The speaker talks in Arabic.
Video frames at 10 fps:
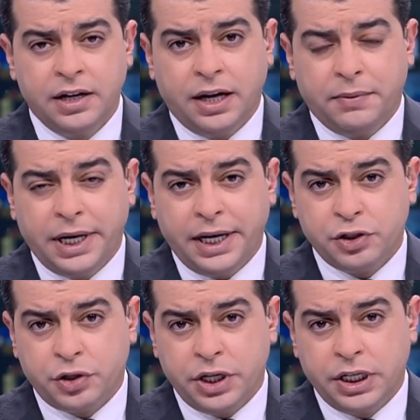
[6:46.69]
حوالي
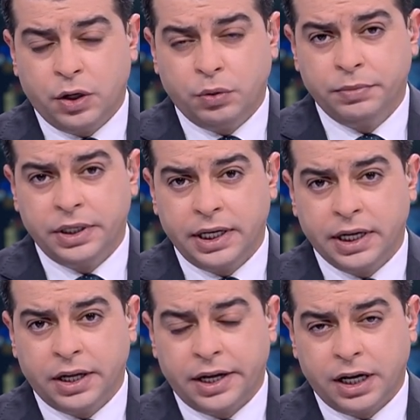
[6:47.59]
20 يوم
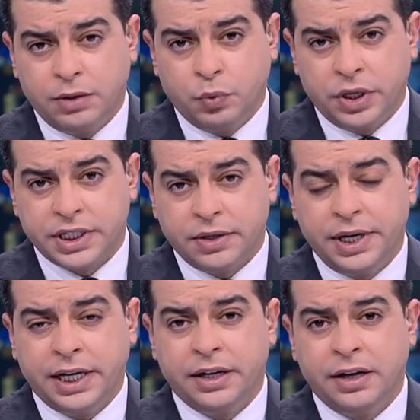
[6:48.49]
لاقرار الموازنه
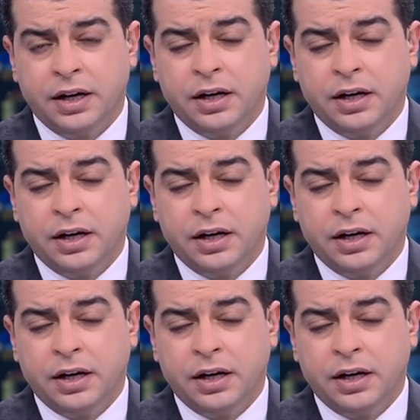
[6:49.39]
ولكن